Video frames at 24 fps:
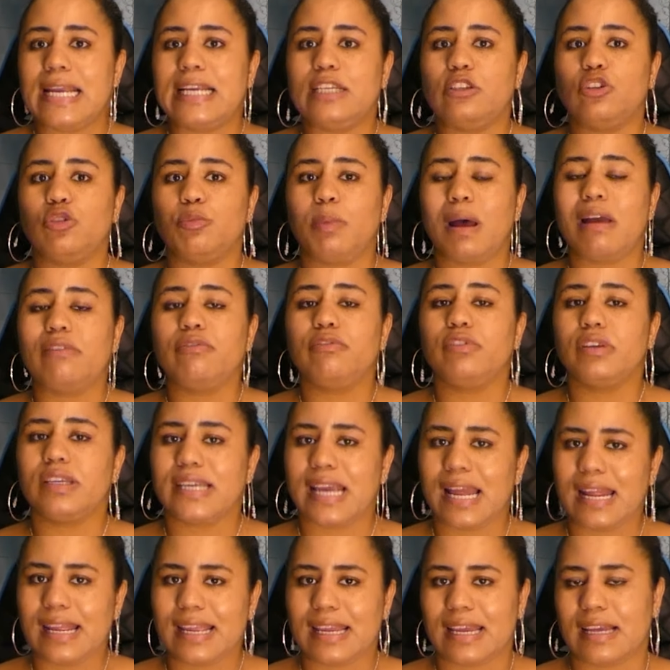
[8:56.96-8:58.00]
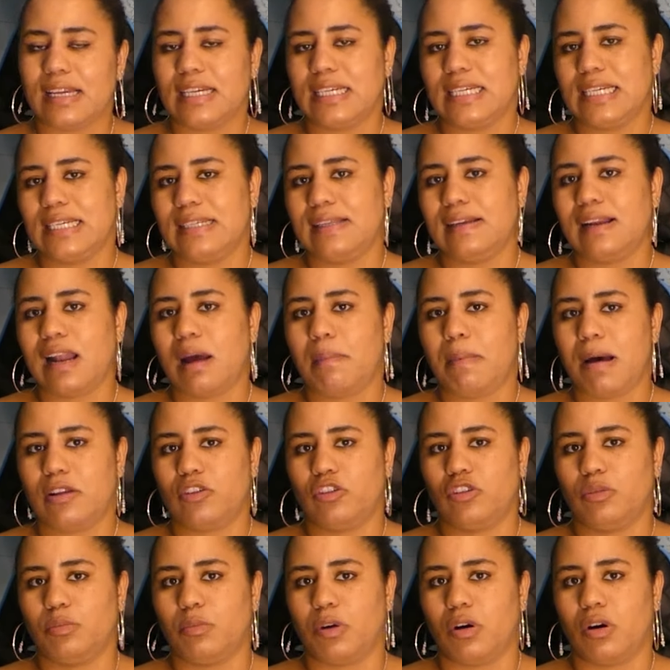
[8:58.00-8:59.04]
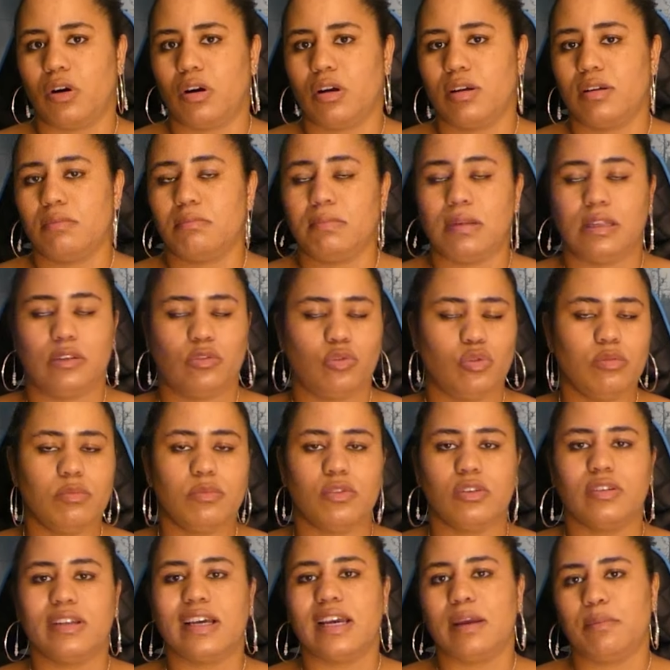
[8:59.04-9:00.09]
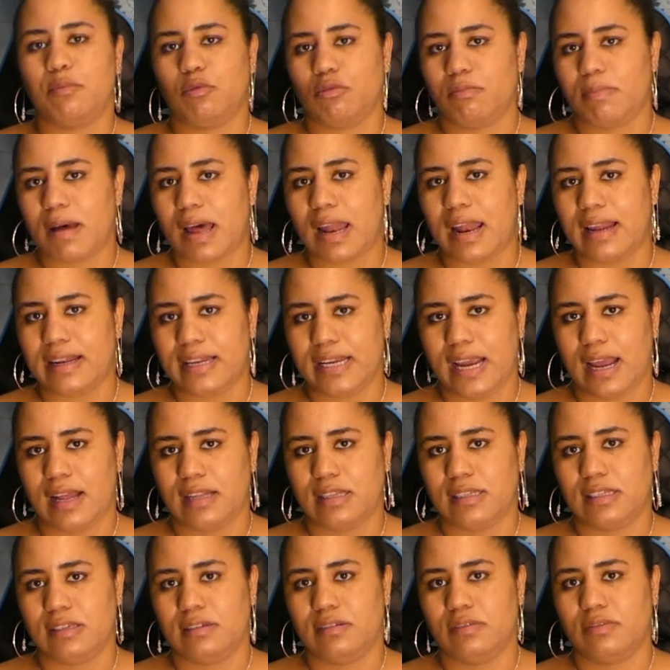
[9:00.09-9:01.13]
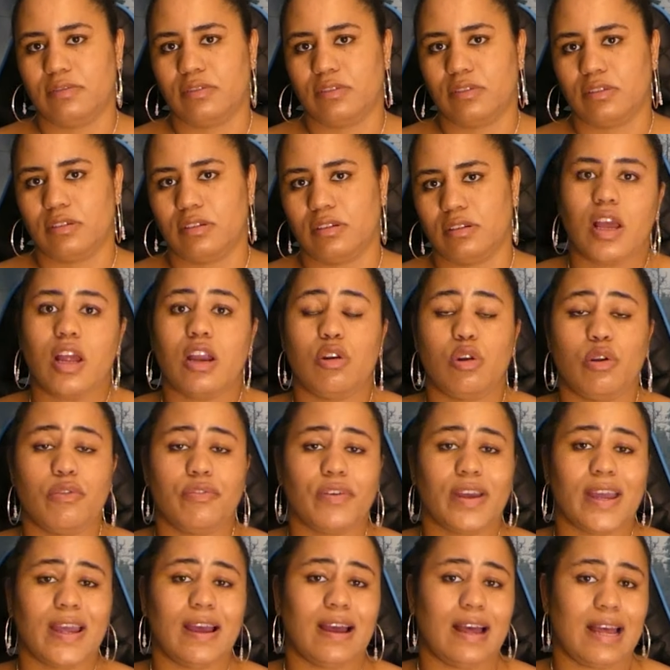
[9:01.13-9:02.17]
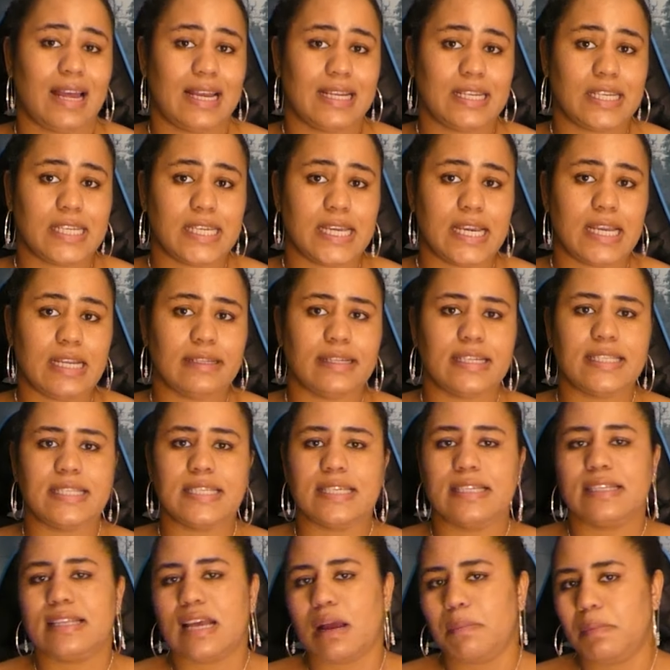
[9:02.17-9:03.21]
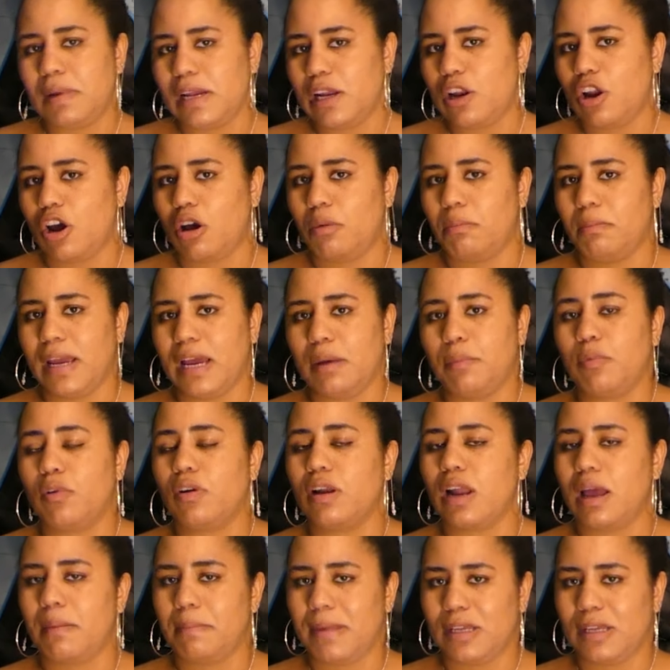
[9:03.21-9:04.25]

ils n'ont pas vu quelqu'un quitter l'appartement, mais tout le monde répond par la négative. Le frère inquiet décide d'appeler leur mère pour la